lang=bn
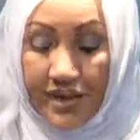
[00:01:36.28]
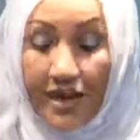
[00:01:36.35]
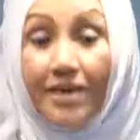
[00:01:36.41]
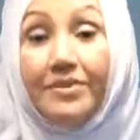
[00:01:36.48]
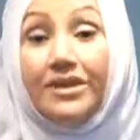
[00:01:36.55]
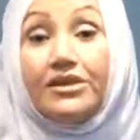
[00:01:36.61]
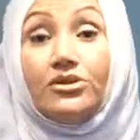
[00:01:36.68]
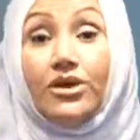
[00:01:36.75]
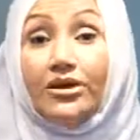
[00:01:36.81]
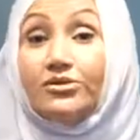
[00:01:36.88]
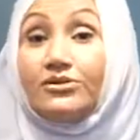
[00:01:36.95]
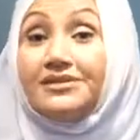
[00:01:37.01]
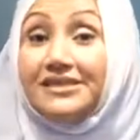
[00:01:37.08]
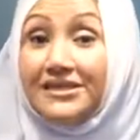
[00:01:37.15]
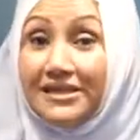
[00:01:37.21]
আমি কিন্তু
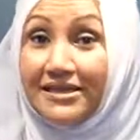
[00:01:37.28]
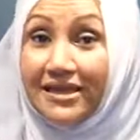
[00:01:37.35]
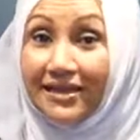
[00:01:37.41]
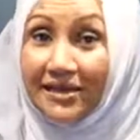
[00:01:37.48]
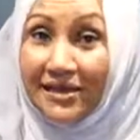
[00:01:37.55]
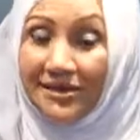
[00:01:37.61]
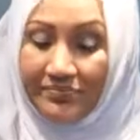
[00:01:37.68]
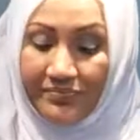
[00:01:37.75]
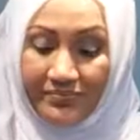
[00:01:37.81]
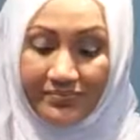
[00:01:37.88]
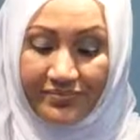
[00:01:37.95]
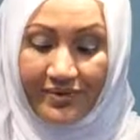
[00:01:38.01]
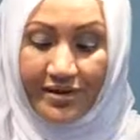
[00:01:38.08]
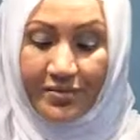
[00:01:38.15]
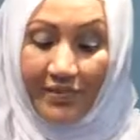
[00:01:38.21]
এখনও চিনি দেই নাই
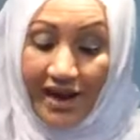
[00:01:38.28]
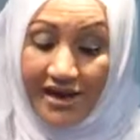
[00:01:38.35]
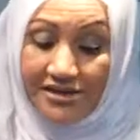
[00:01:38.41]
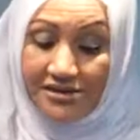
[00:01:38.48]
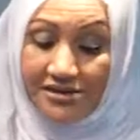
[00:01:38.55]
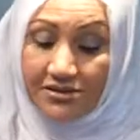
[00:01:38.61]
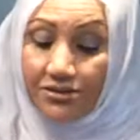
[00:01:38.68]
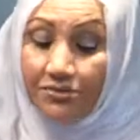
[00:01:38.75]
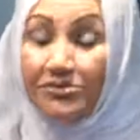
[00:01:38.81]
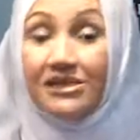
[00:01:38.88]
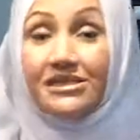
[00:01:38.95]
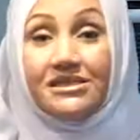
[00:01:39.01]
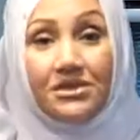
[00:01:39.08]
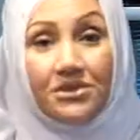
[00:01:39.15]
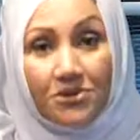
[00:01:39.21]
পায়েস তো
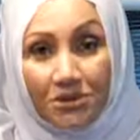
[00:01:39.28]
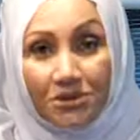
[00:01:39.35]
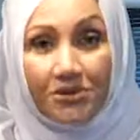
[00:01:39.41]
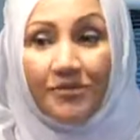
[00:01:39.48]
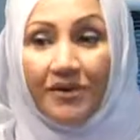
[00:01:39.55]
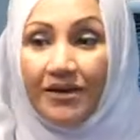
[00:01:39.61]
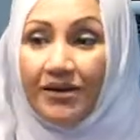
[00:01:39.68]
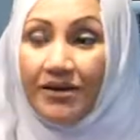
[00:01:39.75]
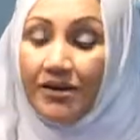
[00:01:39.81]
মিষ্টি হতে হবে